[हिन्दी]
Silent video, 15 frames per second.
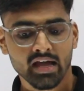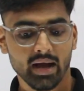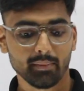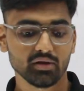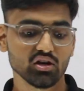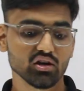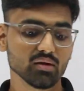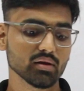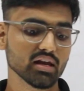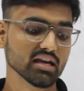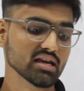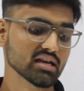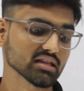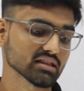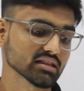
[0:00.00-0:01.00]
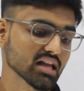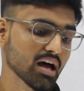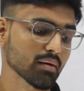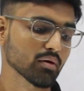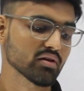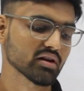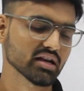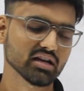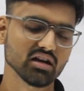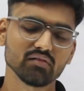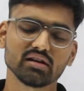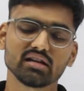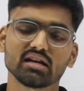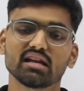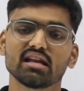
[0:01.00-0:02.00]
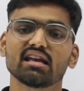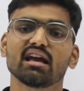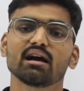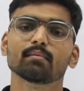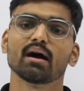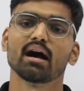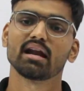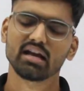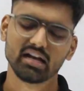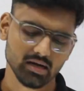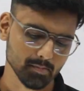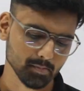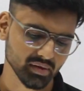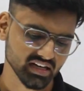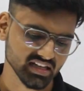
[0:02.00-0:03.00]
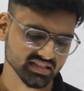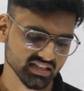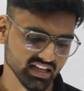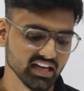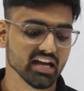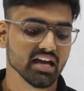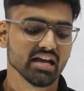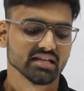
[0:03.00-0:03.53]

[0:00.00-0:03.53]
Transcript: अब इन्होंने बोला कि कितना अमाउंट रिकवर करेंगे हम हर एक कंपनी से